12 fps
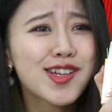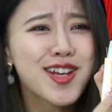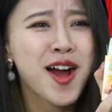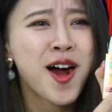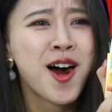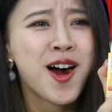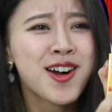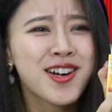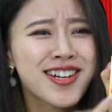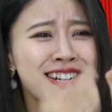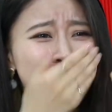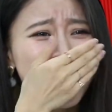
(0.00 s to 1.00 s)
级好
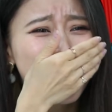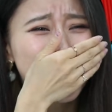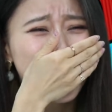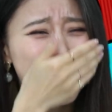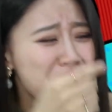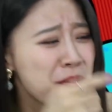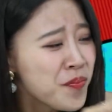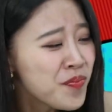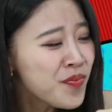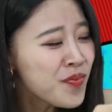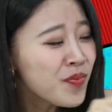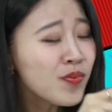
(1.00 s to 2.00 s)
吃，
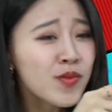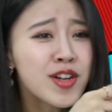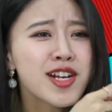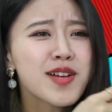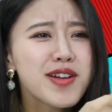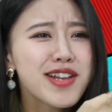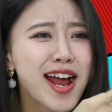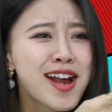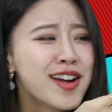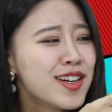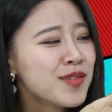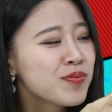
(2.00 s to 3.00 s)
因为
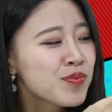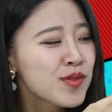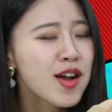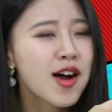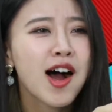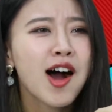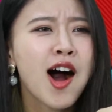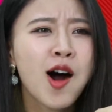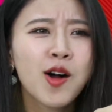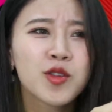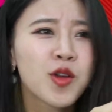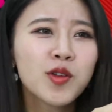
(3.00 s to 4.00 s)
它，哦，
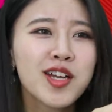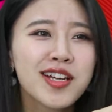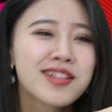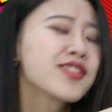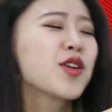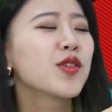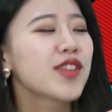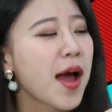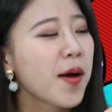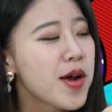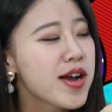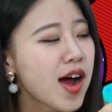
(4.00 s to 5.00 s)
好浓的牛
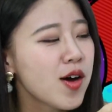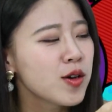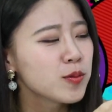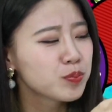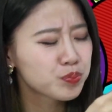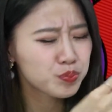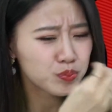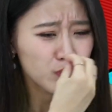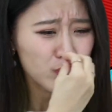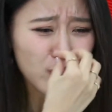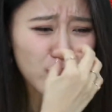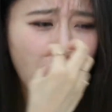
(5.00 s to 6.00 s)
奶味，然后。
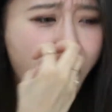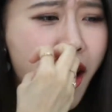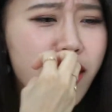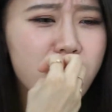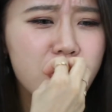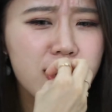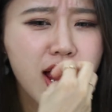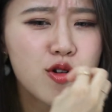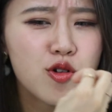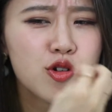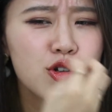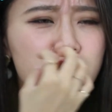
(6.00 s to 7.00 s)
它一吃下
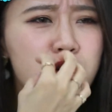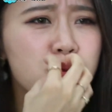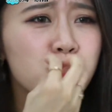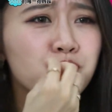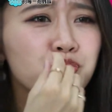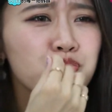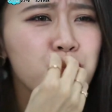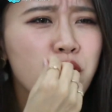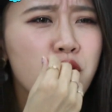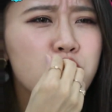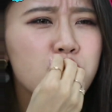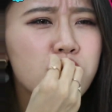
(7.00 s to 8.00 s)
去就是，
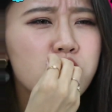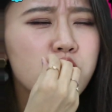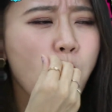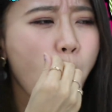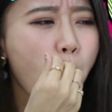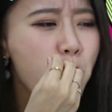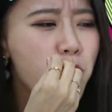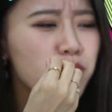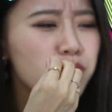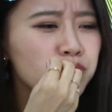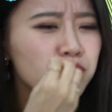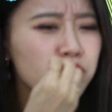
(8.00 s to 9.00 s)
就是那种，
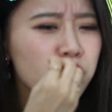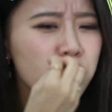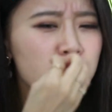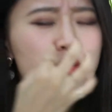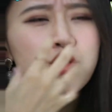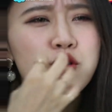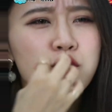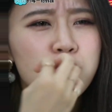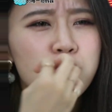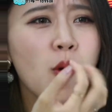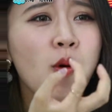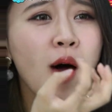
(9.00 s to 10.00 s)
就是
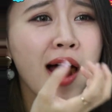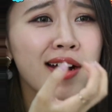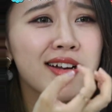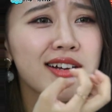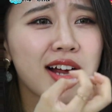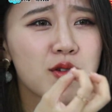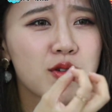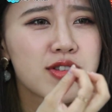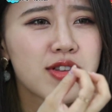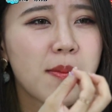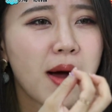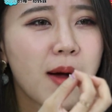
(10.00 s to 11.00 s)
融化了的感觉，你知
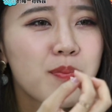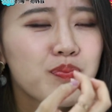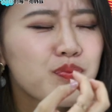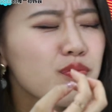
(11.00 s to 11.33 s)
道吗？